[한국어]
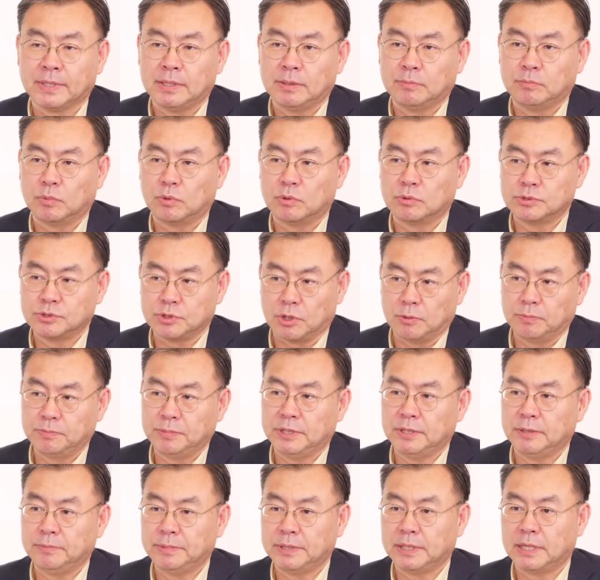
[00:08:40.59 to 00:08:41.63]
어, 저
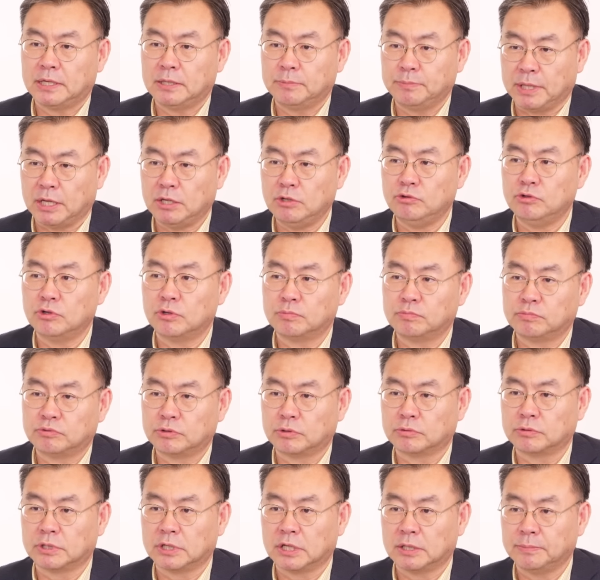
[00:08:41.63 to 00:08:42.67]
PBR 밸류업
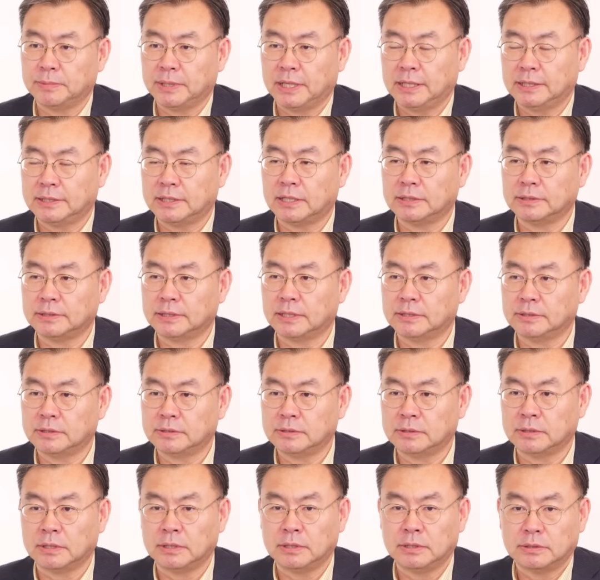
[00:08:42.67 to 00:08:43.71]
프로그램에
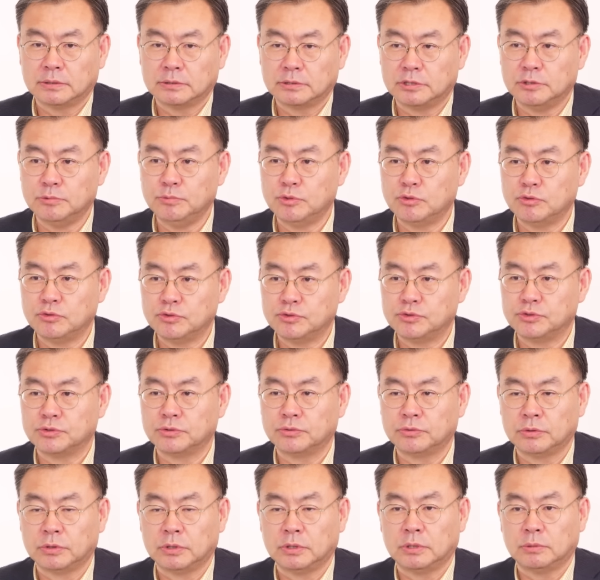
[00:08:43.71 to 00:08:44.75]
해당되는 금융주,
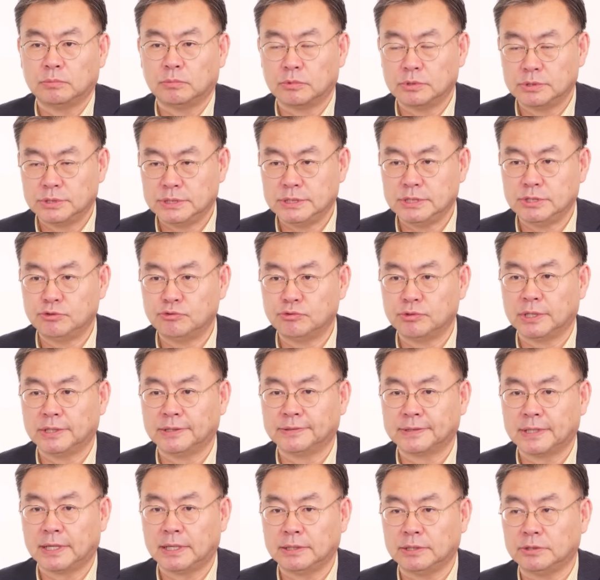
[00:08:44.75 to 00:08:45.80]
뭐
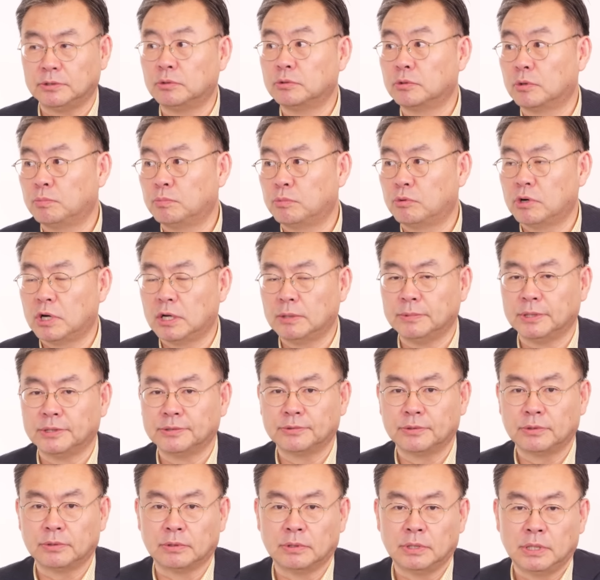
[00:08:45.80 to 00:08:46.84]
지주회사 이런 거
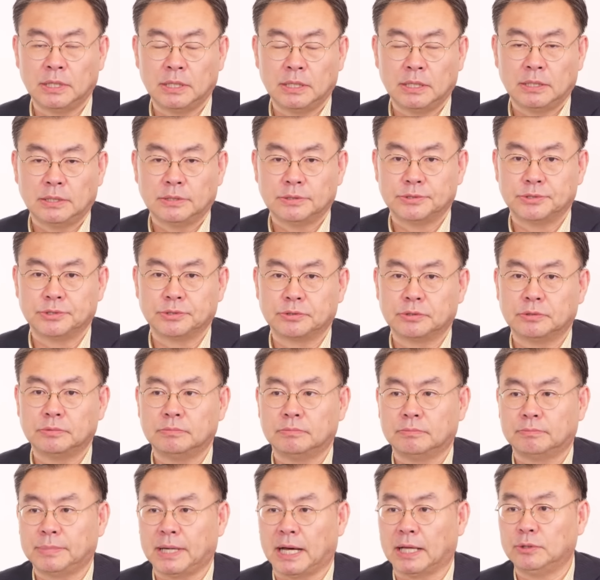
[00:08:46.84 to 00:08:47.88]
포함해서
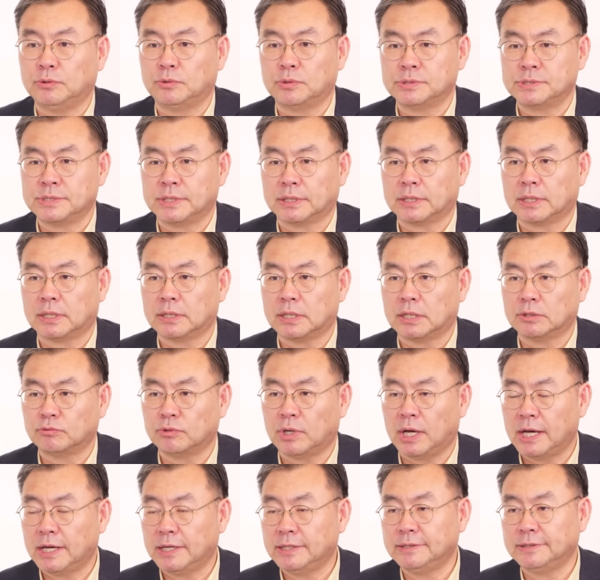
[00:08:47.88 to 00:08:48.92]
지금 반도체가 가도
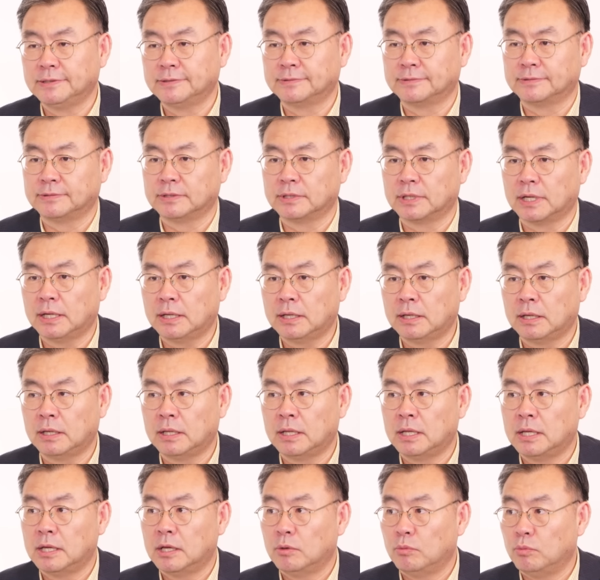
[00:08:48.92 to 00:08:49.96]
하이닉스가
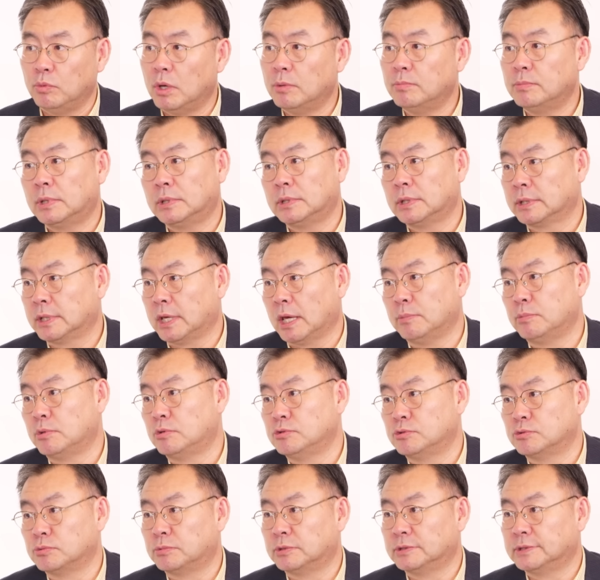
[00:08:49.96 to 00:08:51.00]
웬만한
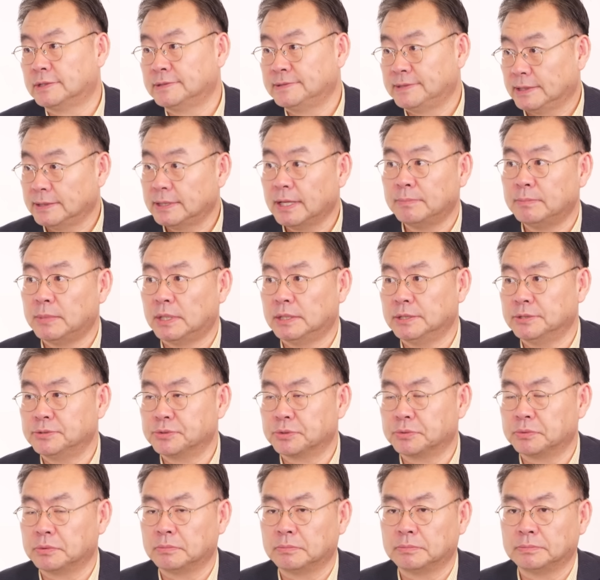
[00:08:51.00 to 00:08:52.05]
개별주보다 세단 말이죠.
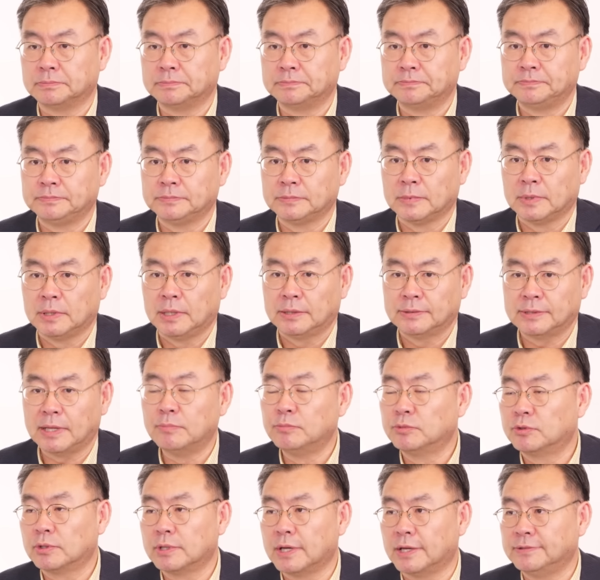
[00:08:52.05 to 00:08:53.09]
네.
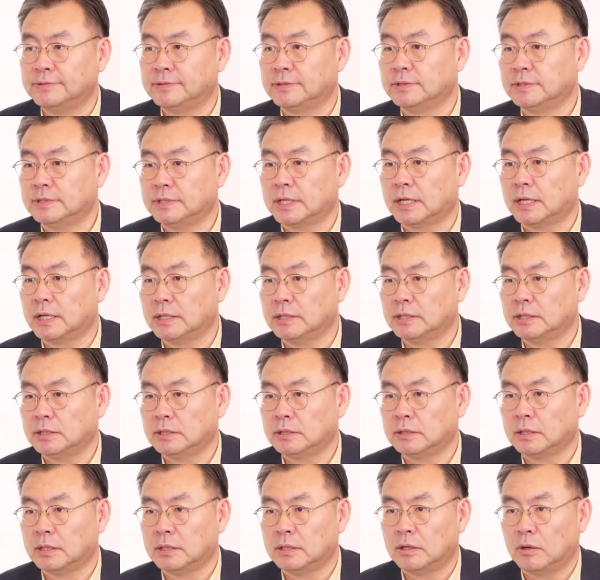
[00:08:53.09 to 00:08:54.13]
삼성 SDI
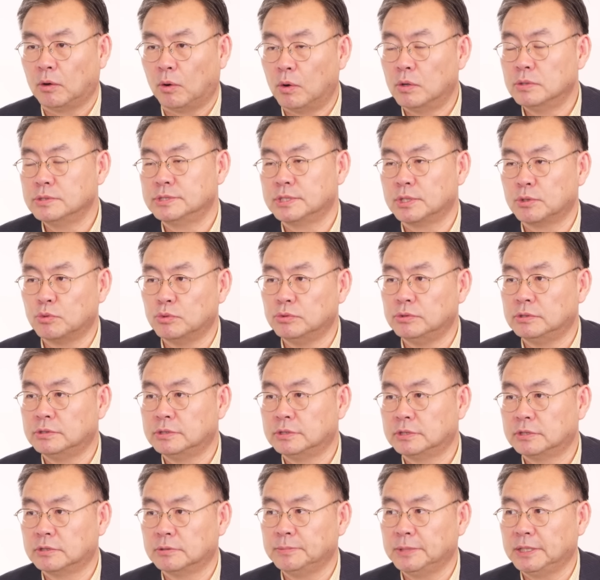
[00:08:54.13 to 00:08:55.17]
어제 오늘
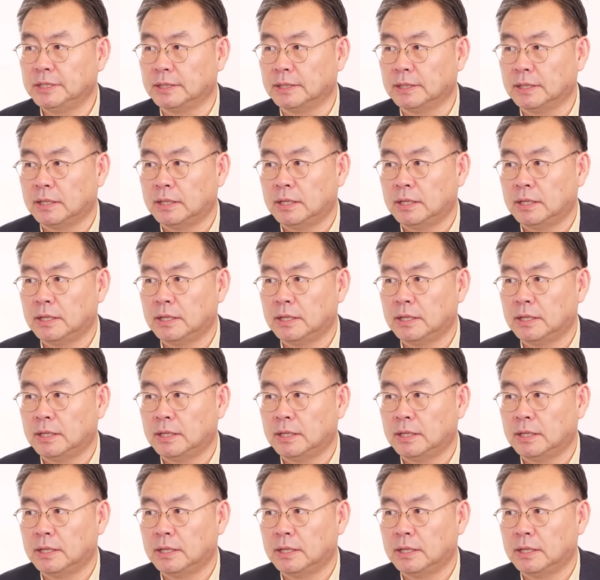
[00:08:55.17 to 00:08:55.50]
흐름이